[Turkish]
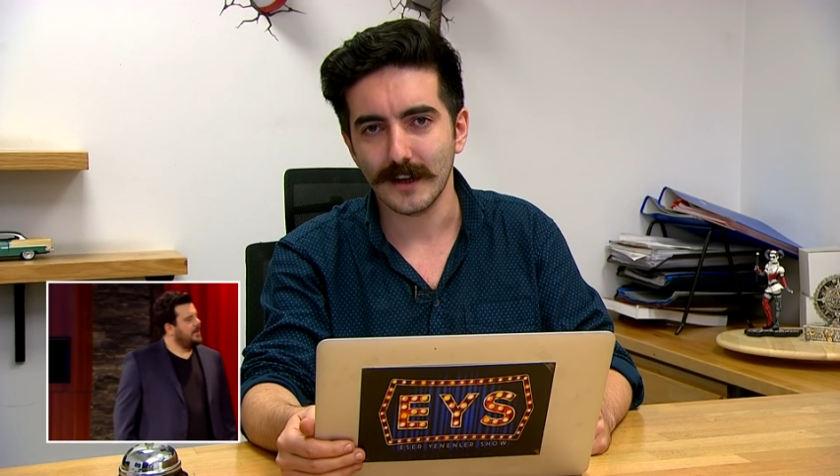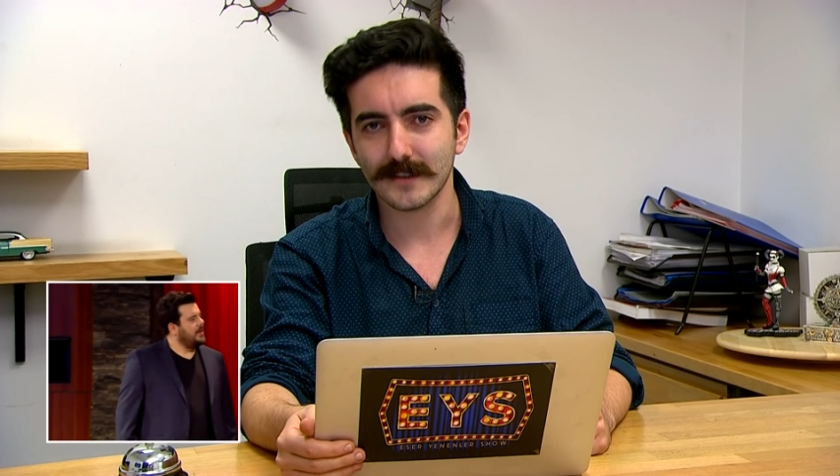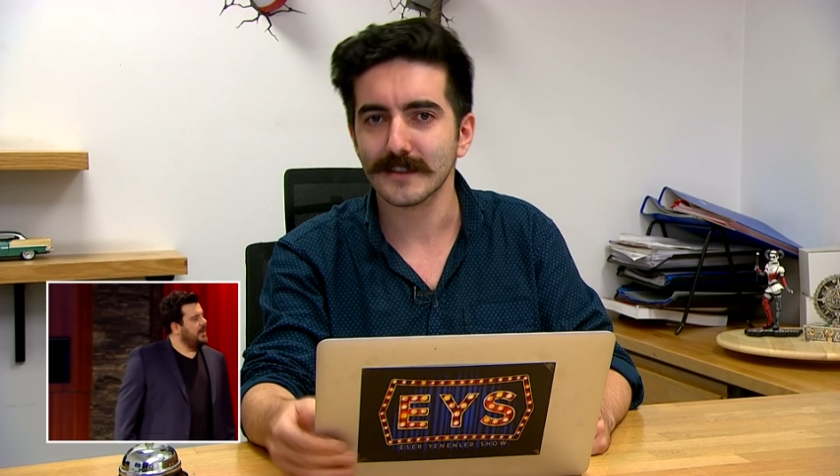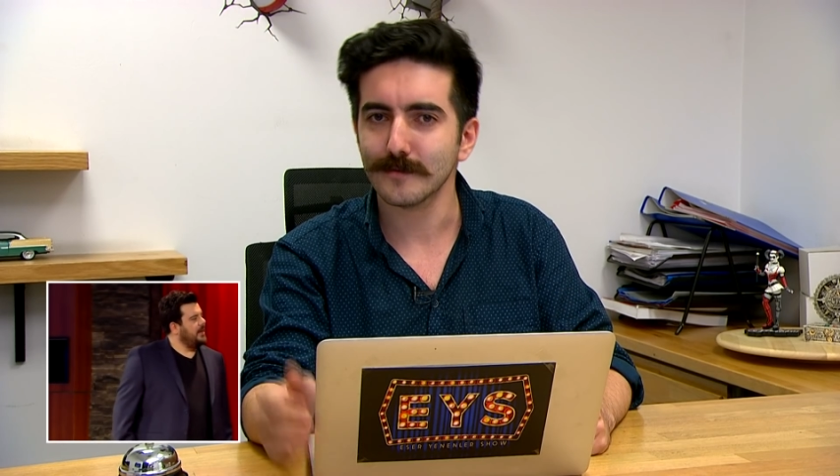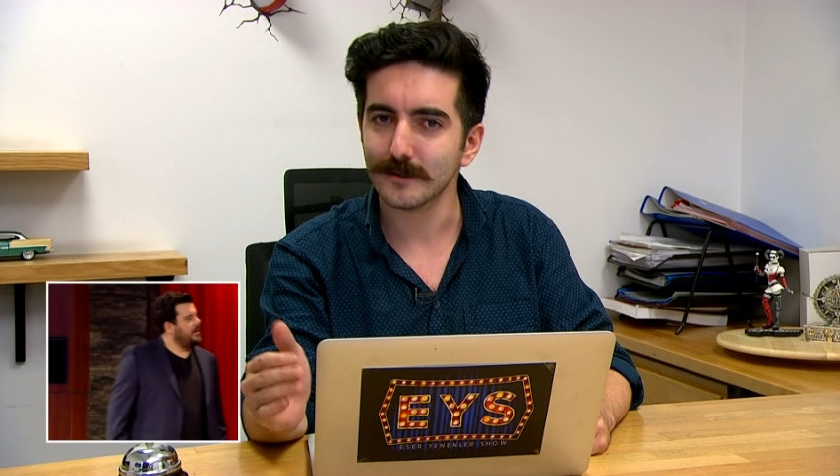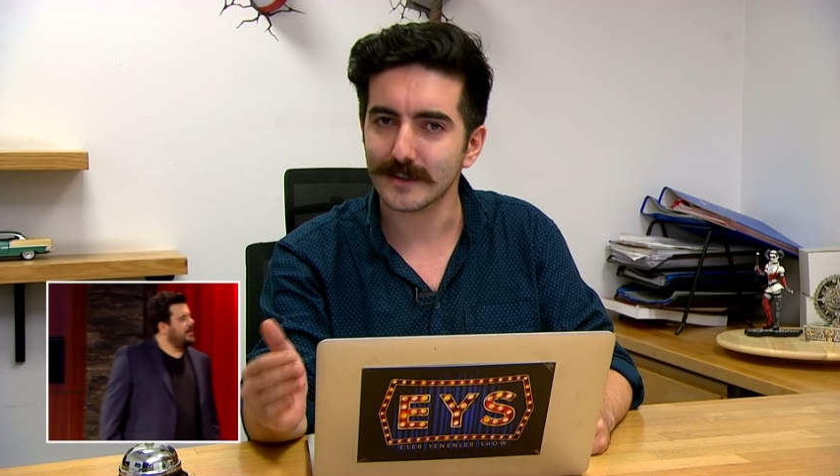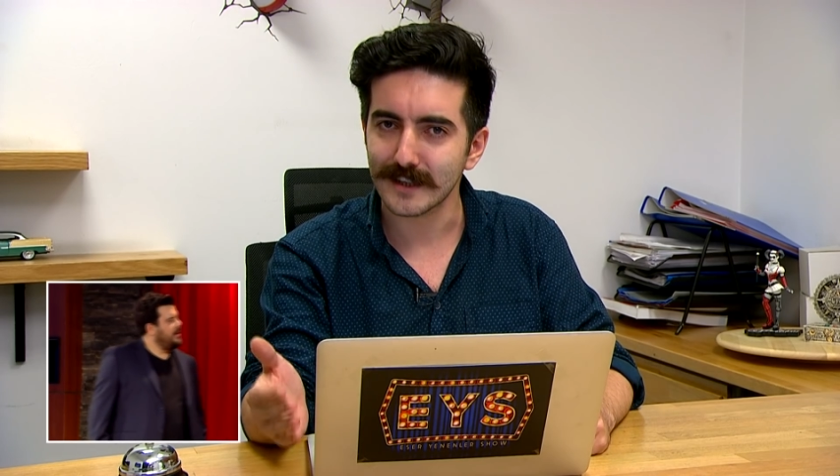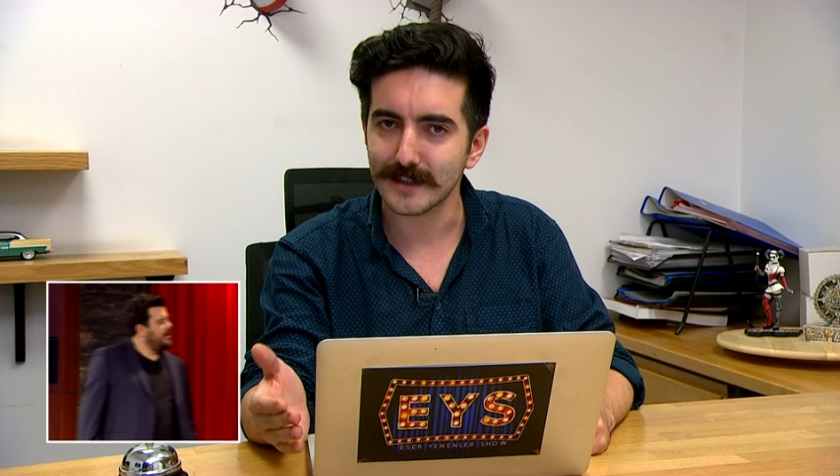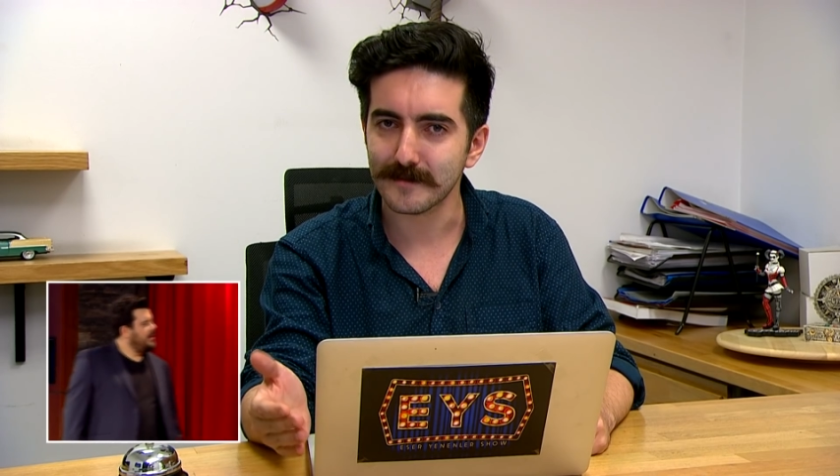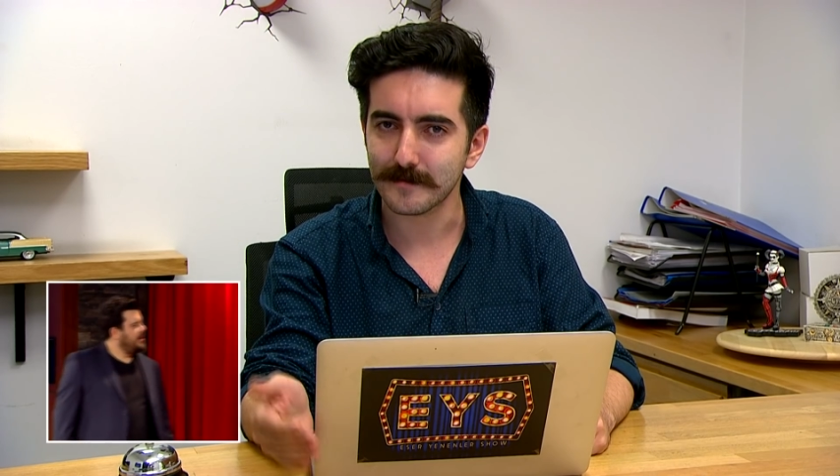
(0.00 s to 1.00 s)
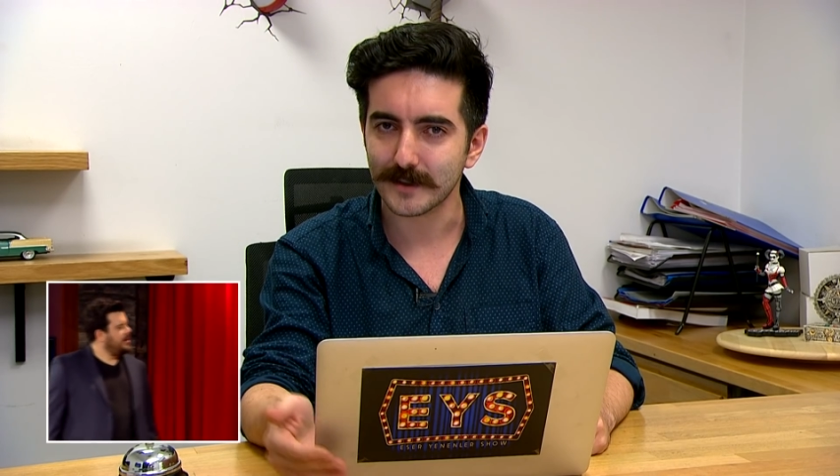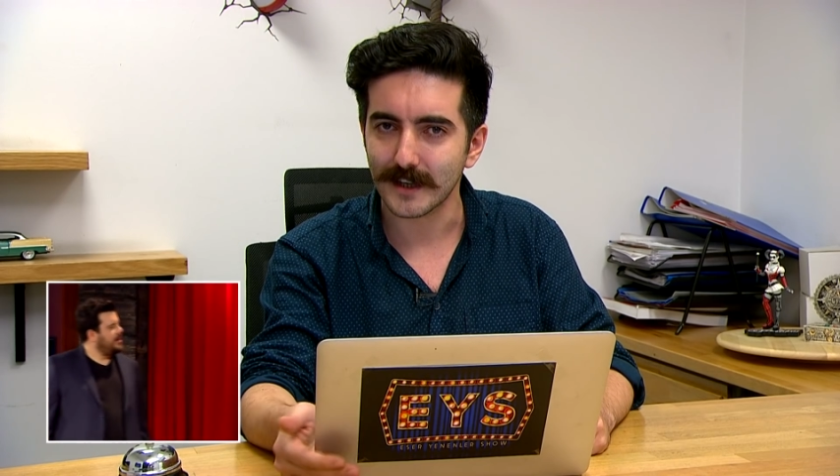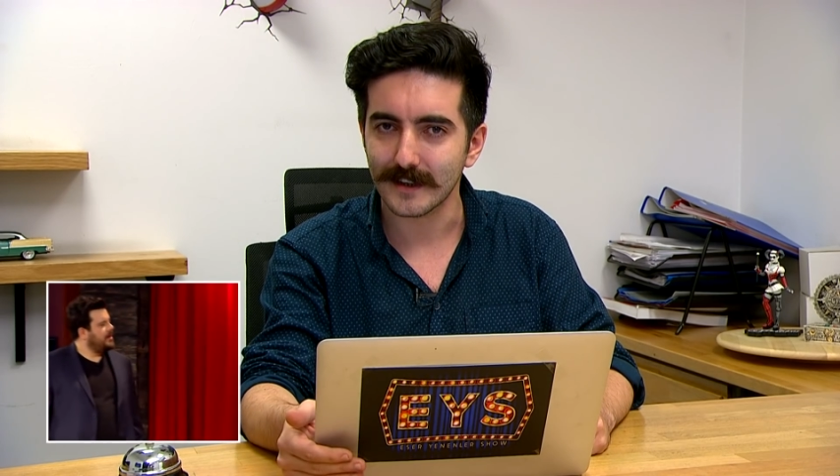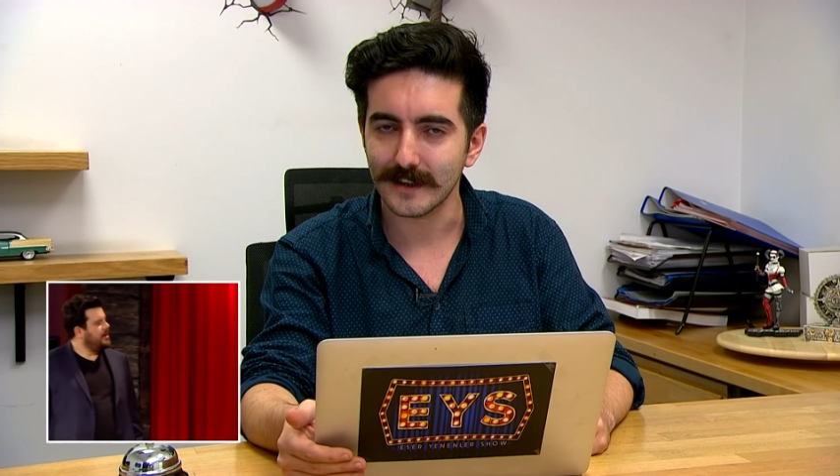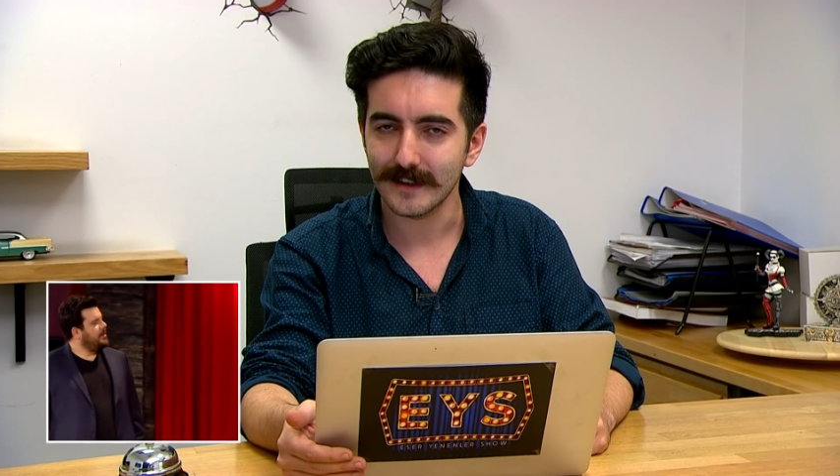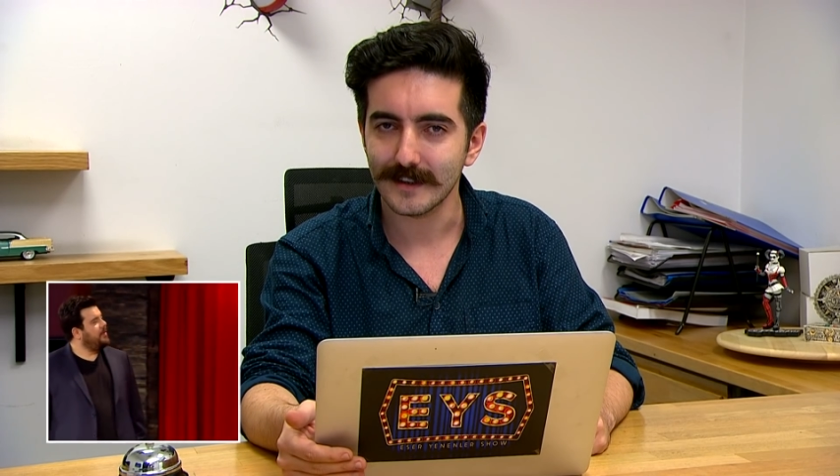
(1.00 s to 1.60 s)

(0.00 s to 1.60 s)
Aslında bu istediğimiz bir şeydi.